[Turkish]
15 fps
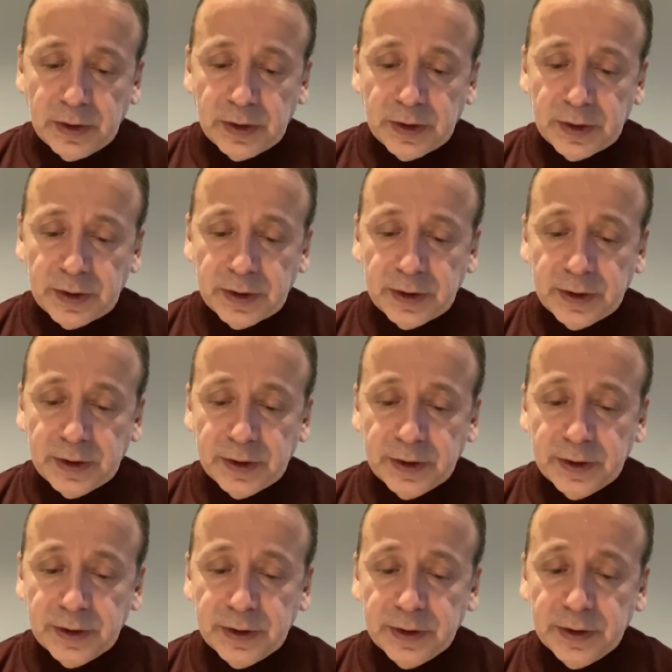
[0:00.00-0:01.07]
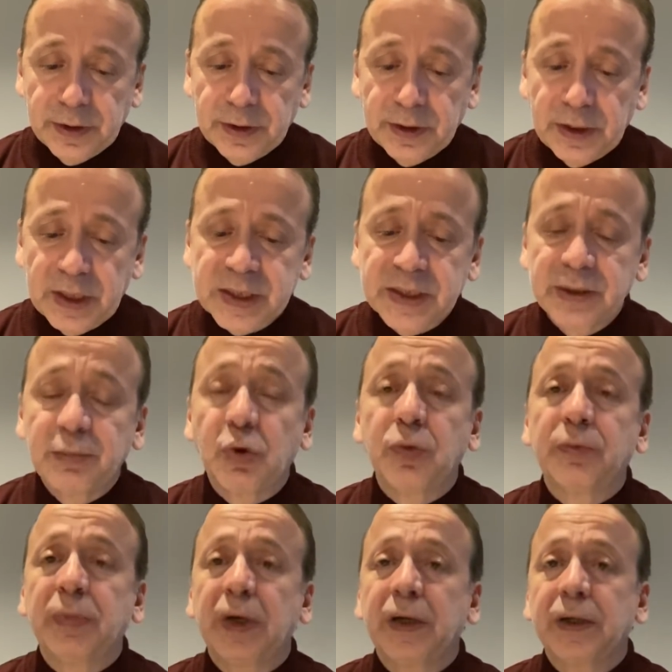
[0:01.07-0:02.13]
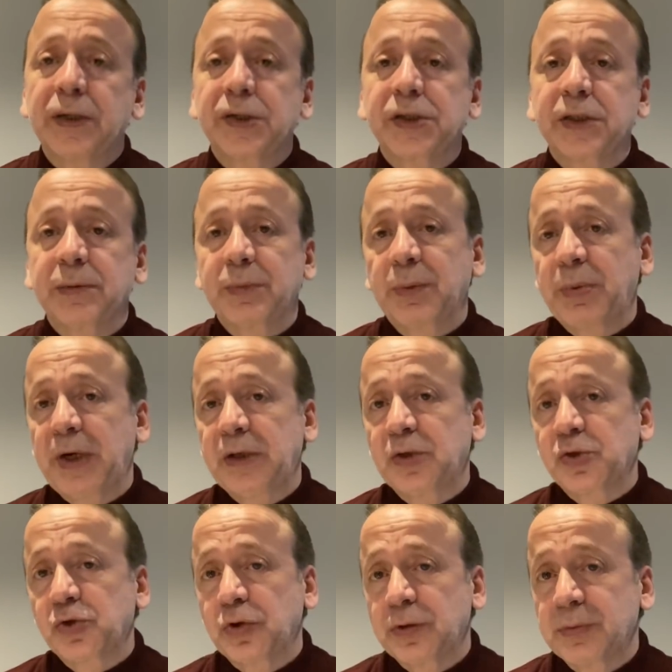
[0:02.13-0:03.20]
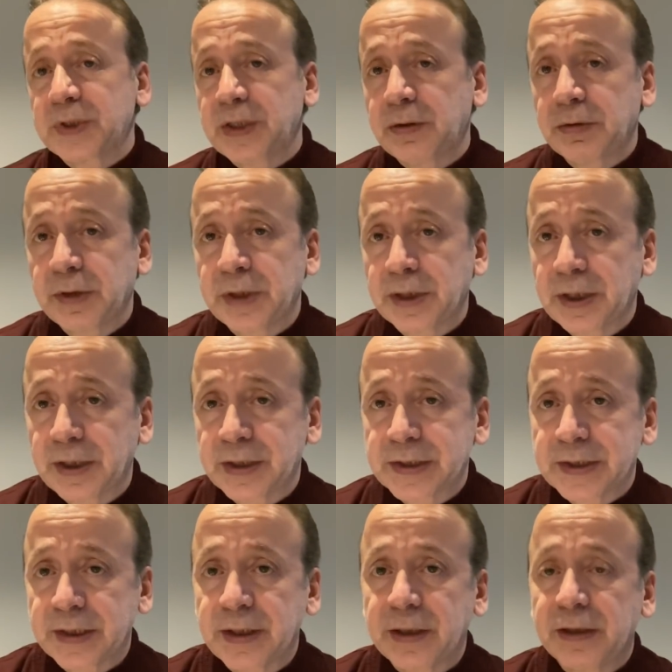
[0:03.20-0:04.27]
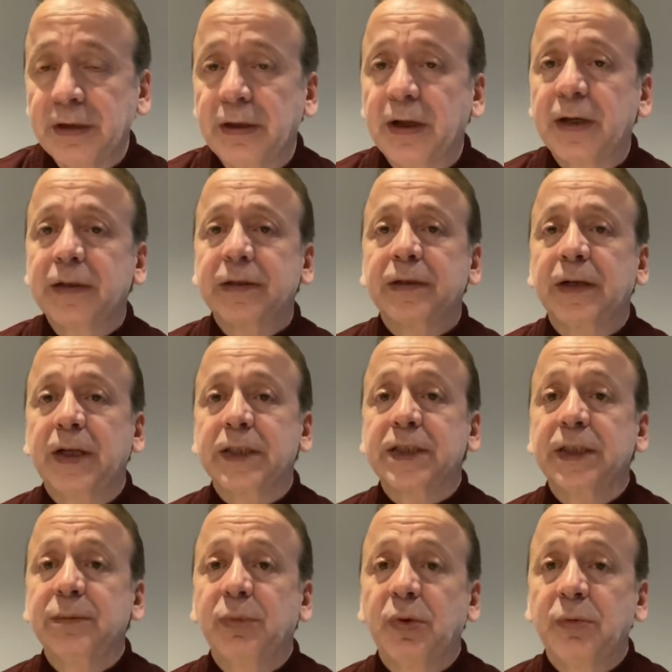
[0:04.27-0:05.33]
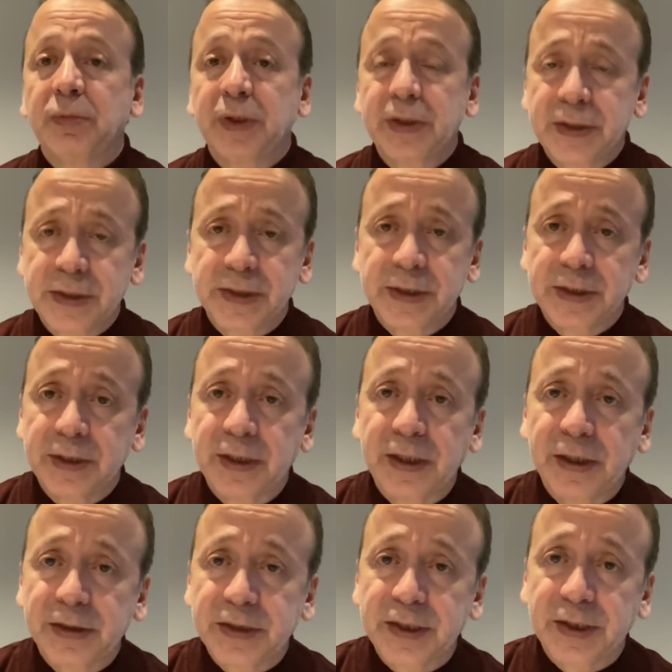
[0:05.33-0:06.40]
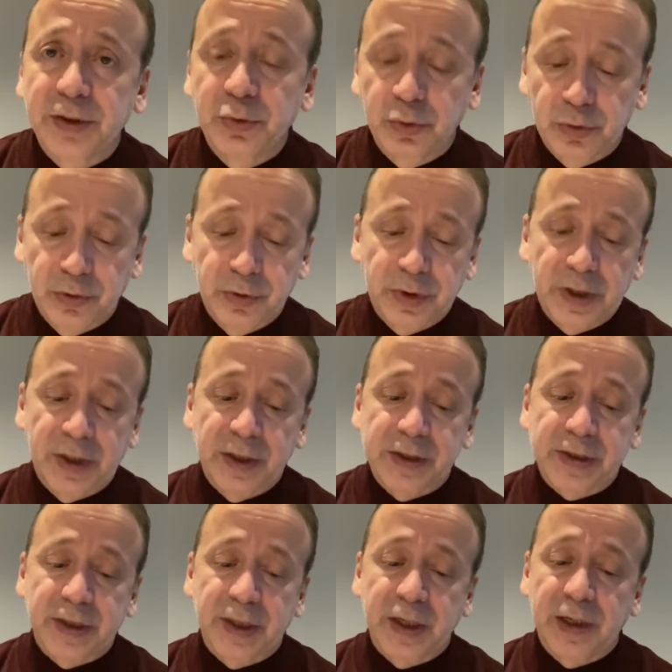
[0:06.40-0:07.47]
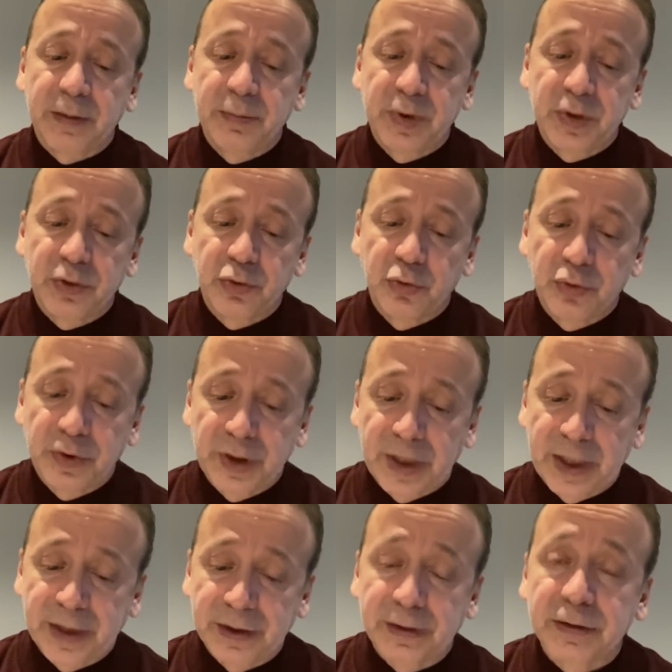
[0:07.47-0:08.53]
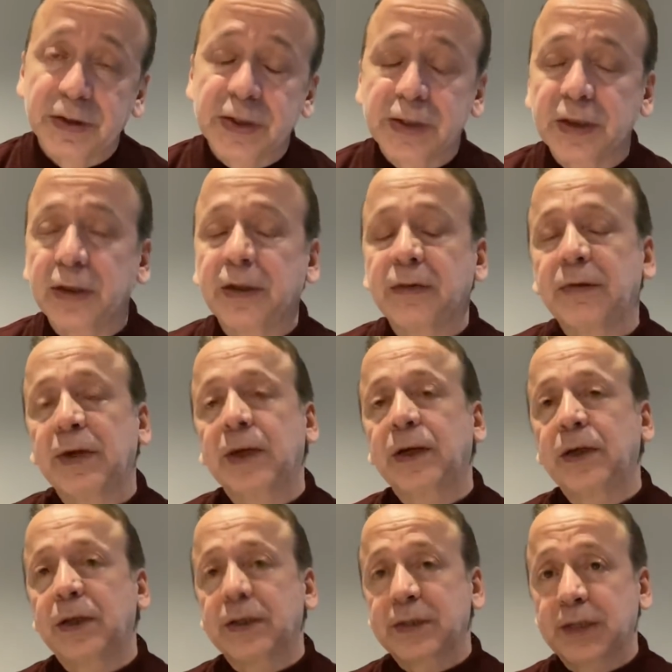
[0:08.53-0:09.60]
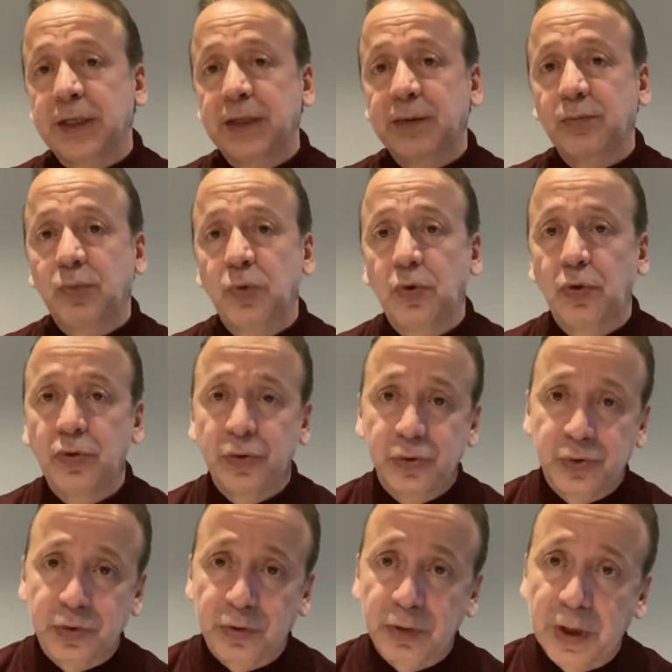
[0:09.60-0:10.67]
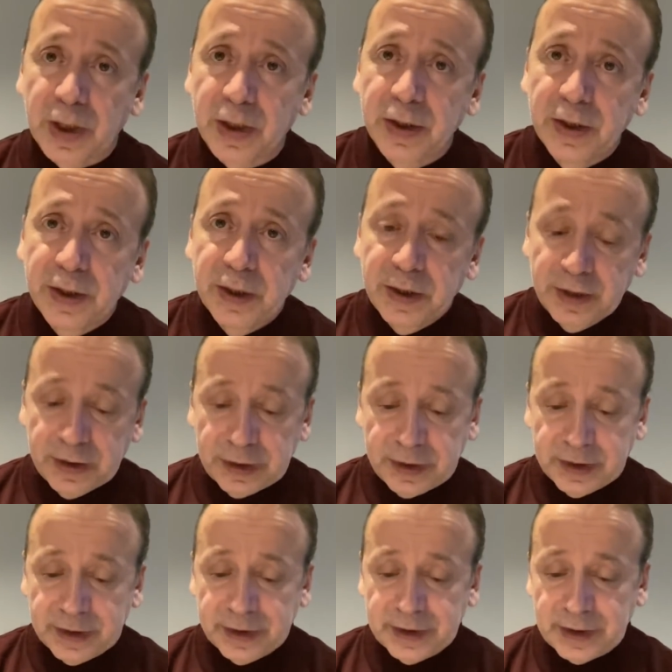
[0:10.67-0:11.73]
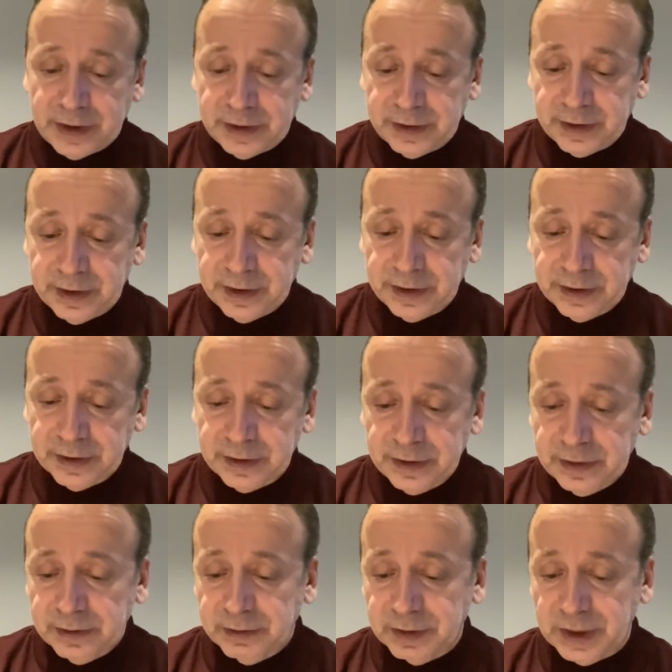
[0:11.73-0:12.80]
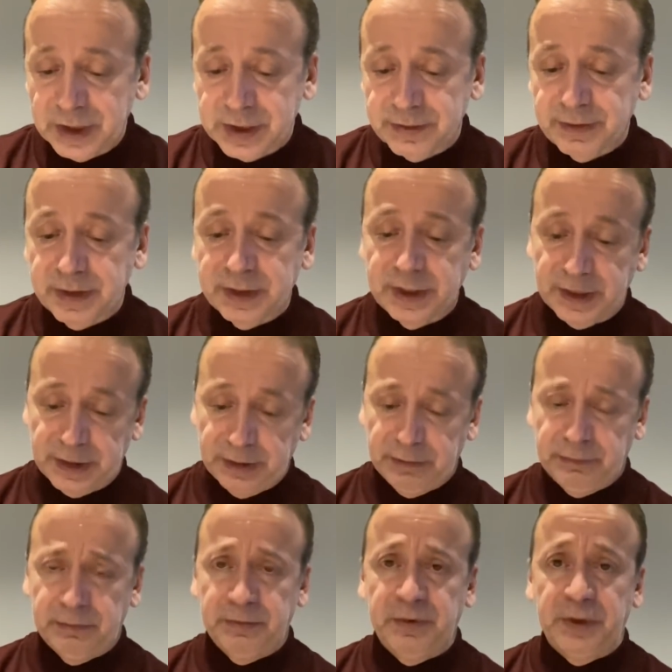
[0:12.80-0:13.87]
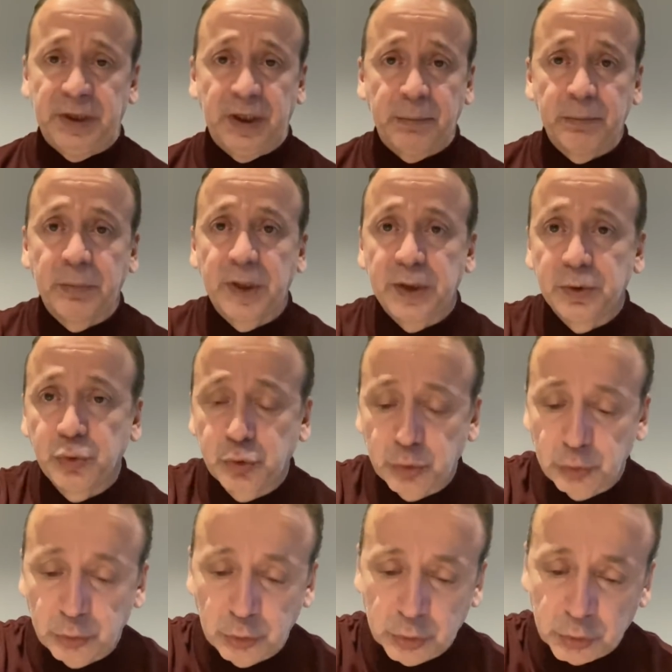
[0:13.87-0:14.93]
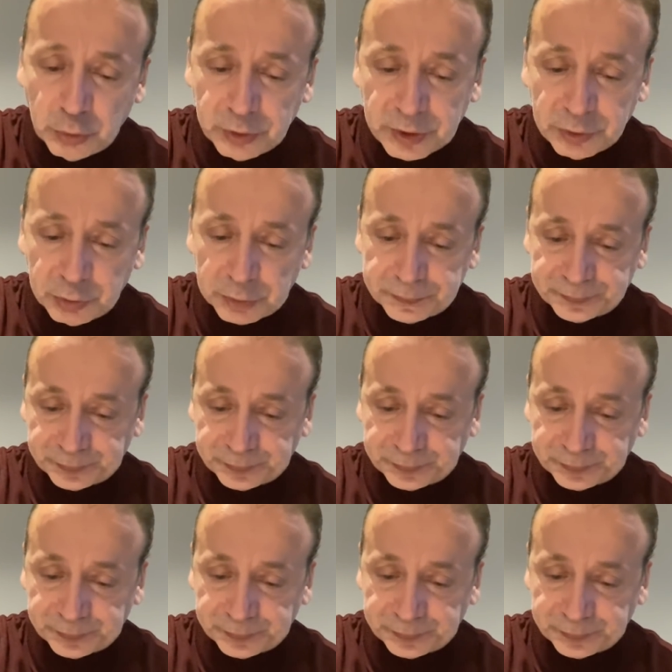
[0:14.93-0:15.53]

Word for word: Ee, asıl bomba şimdi paylaşıyorum sevgili Galatasaraylılar. Asıl bombayı sizinle sıkı durun. Galatasaray'a bir dünya yıldızı ve Galatasaray'ın bu oyuncuyla ilgilendiği transfer teklifi yapmayı düşündüğü söyleniyor.